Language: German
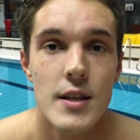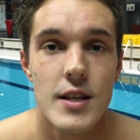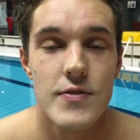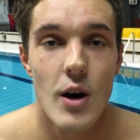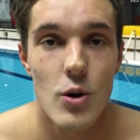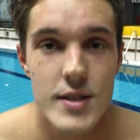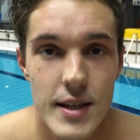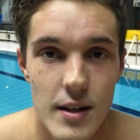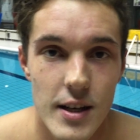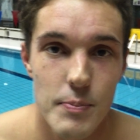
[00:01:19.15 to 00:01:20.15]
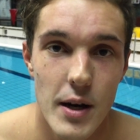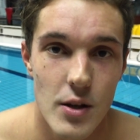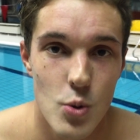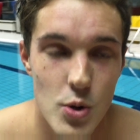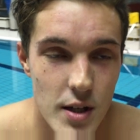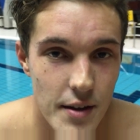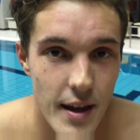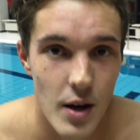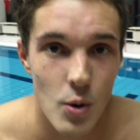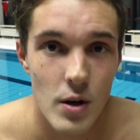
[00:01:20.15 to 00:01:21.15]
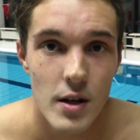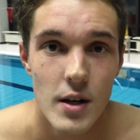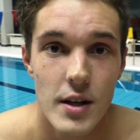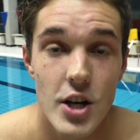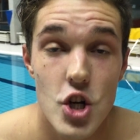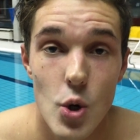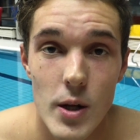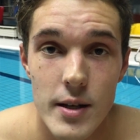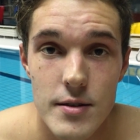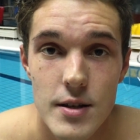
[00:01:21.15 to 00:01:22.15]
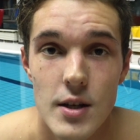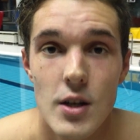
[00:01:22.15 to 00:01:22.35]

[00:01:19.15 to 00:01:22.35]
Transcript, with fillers: Das war auch sicherlich meiner guten Ernährung geschuldet.